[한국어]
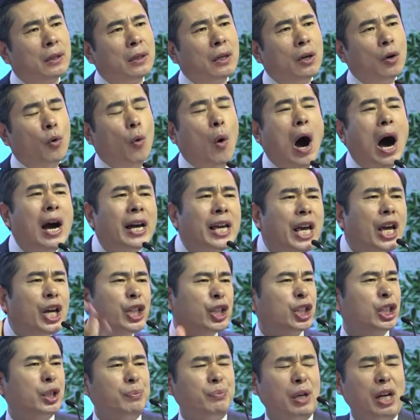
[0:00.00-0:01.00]
왕의
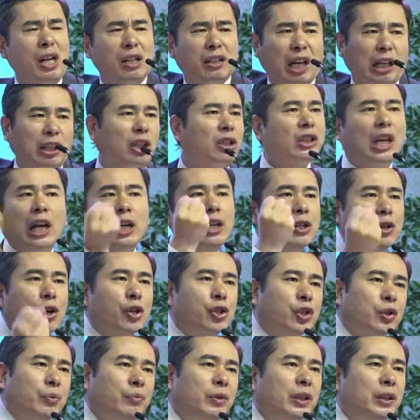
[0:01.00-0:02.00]
심장을 가졌다는
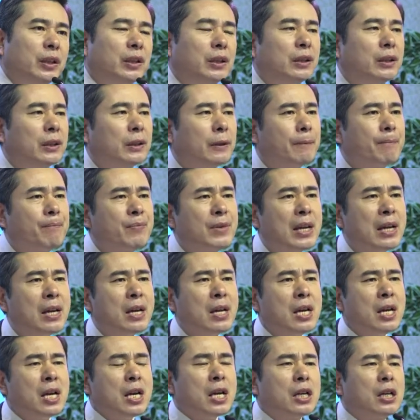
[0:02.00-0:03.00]
것입니다.
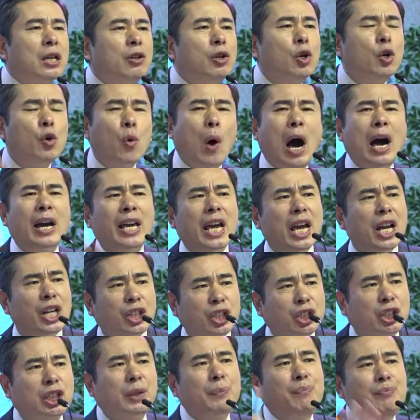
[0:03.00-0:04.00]
그 왕의
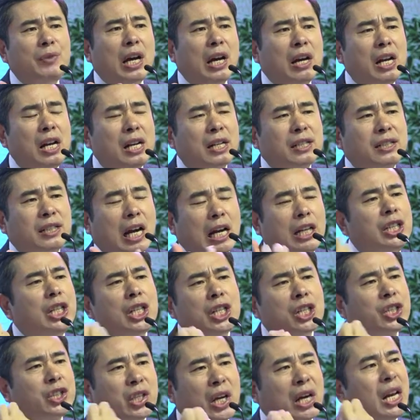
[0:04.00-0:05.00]
심장을 가진
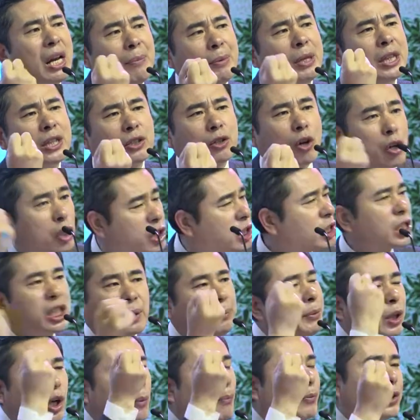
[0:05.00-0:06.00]
사람은
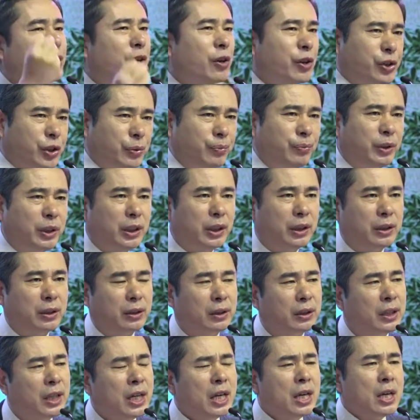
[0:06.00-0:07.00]
거침이 없는 것입니다.
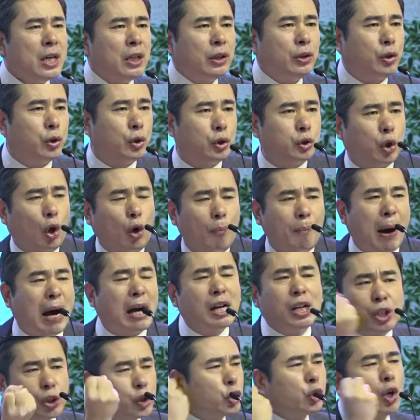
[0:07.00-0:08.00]
누구도 막을
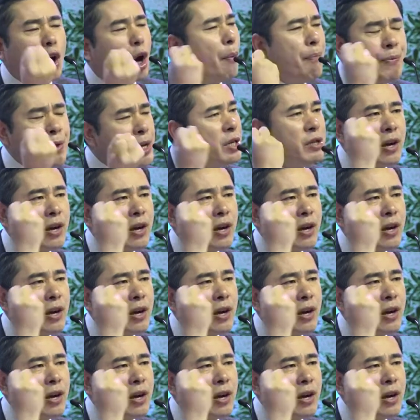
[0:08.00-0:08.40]
수가 없는